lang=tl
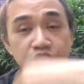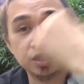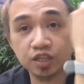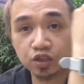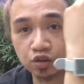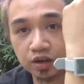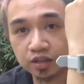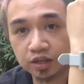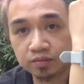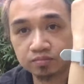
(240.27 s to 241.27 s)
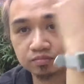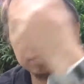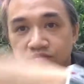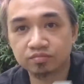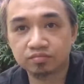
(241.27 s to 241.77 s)
Sinet ko yung alarm.
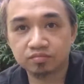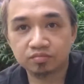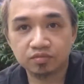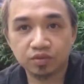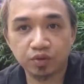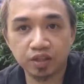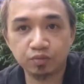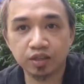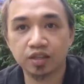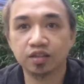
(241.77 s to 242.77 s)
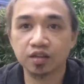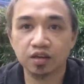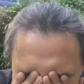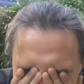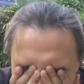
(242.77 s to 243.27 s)
Wait, wait lang
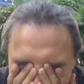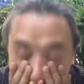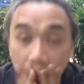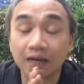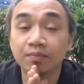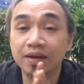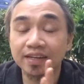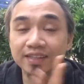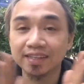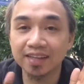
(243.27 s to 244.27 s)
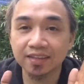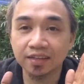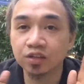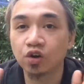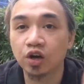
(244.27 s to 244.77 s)
tayo. Para marinig
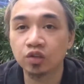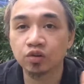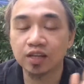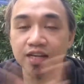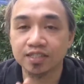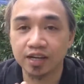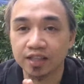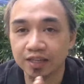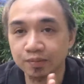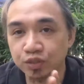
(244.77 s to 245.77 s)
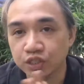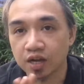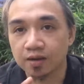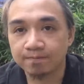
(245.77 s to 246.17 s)
natin kung anong klaseng alarm siya.